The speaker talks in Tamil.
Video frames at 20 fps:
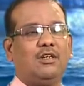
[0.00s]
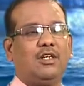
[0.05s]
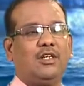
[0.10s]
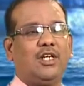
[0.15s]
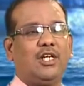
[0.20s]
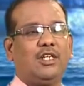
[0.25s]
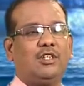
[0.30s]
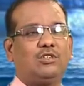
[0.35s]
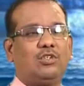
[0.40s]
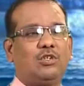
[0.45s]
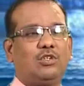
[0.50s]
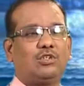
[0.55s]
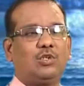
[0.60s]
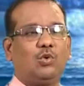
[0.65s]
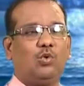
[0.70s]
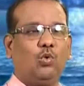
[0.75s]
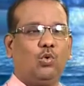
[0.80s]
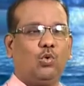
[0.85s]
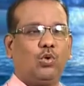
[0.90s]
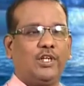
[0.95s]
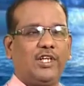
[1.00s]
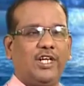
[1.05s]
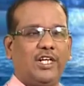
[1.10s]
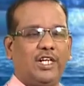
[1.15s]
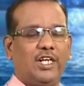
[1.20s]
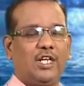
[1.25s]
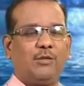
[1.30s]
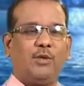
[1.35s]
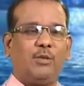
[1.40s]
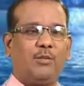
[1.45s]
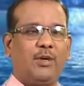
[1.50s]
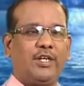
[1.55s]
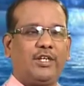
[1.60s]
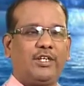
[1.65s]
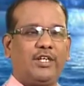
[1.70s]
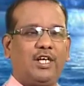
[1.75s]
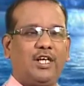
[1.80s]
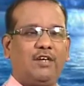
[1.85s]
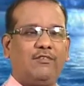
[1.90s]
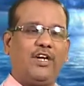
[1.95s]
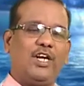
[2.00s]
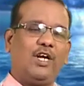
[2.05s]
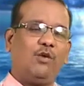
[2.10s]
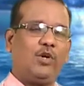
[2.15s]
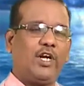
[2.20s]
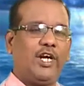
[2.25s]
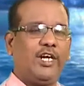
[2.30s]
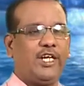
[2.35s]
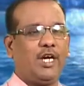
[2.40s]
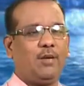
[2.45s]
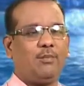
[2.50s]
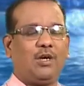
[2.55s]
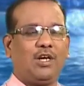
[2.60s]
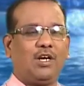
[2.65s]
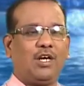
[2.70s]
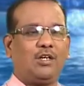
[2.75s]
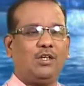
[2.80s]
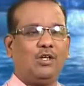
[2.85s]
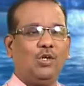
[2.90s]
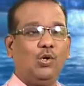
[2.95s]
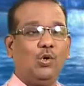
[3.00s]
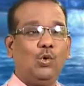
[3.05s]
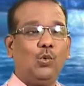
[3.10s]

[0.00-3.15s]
நான் நரி சொல்லித்தான் ஓ நீ என்னை நம்ப மாட்டியா வேணா ஒரு ஐடியா பண்ணலாம்